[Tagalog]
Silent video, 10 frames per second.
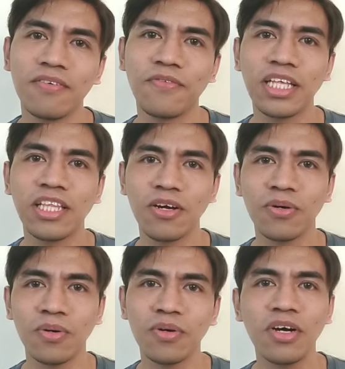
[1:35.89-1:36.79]
video
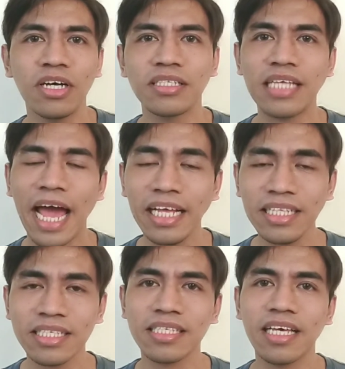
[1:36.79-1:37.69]

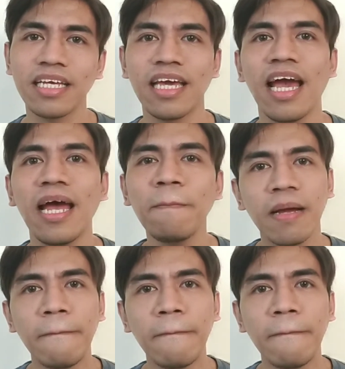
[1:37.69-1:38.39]
sites, ganyan.